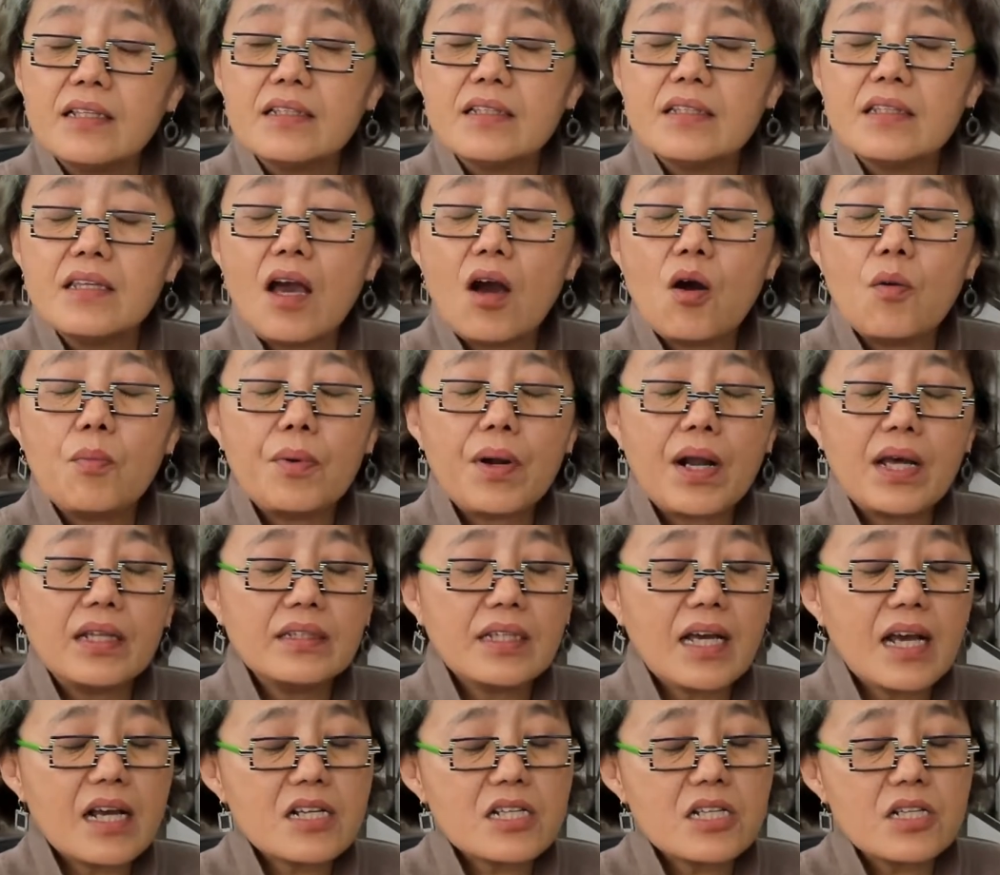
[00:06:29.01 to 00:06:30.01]
要不然
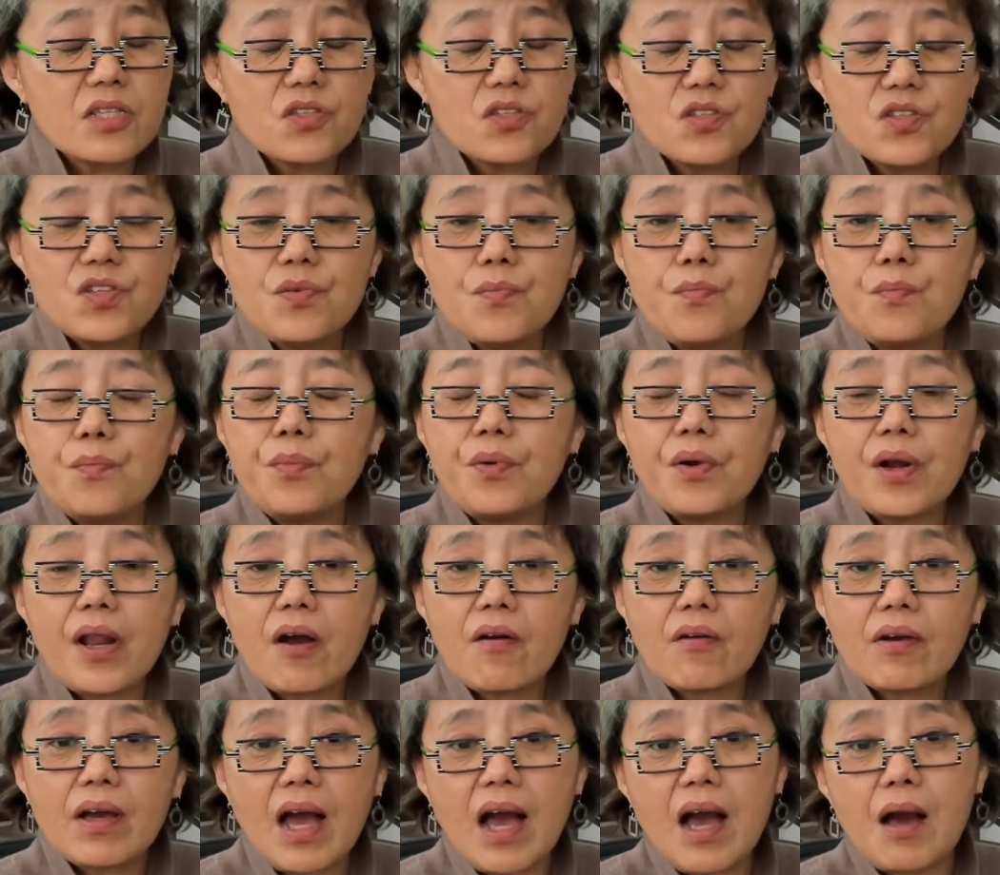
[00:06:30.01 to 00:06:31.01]
他是进不了
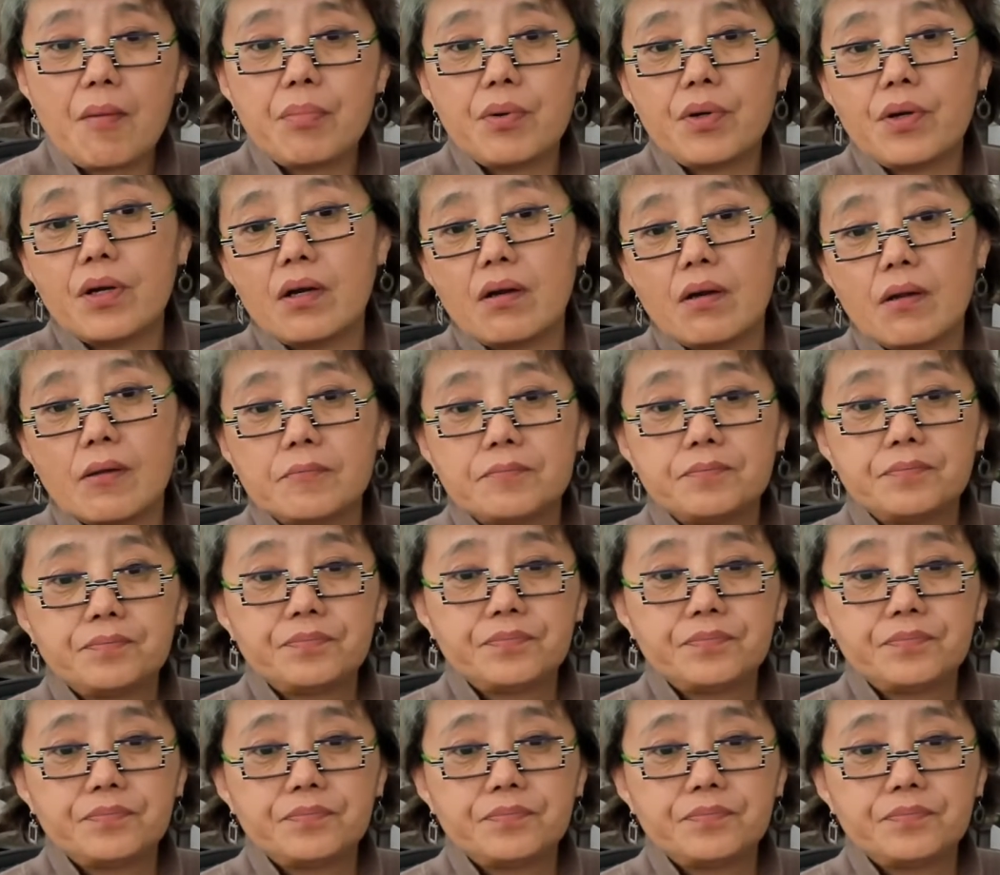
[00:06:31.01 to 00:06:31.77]
喀布尔了。